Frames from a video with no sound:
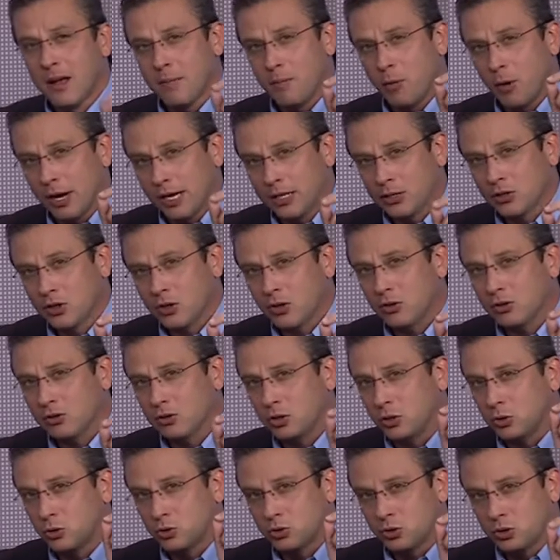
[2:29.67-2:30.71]
Por eso,
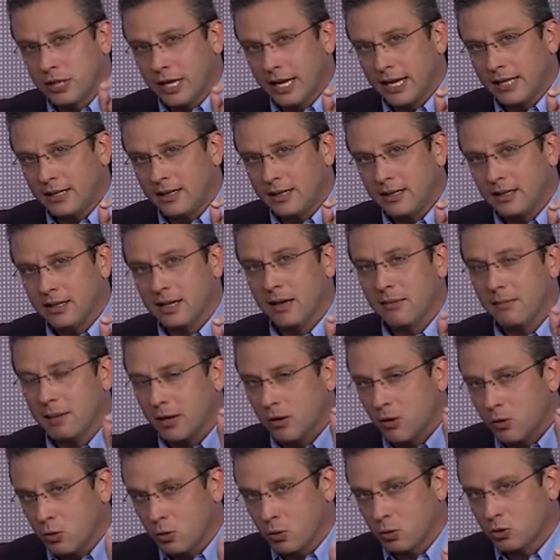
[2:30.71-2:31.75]
si usted que me
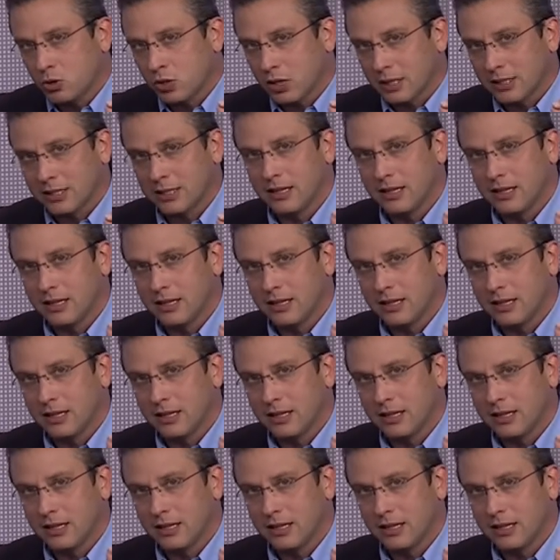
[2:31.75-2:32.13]
escucha